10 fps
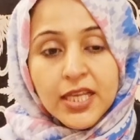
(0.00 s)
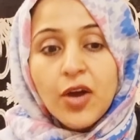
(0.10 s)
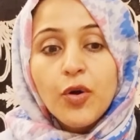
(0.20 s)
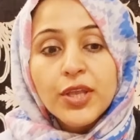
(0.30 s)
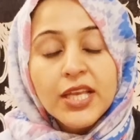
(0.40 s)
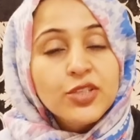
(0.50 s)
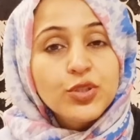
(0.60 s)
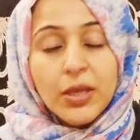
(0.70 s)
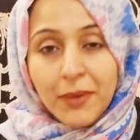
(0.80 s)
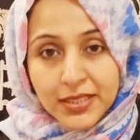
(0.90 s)
था और ये जो
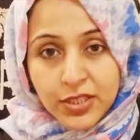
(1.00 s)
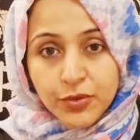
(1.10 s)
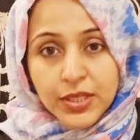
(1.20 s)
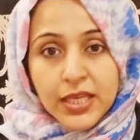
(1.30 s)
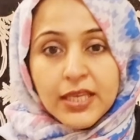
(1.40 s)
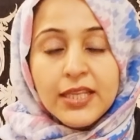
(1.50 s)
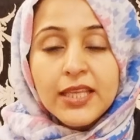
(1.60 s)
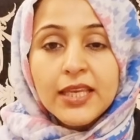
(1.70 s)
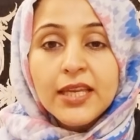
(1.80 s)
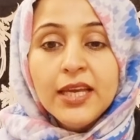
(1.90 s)
दामाद है उनके यानी कि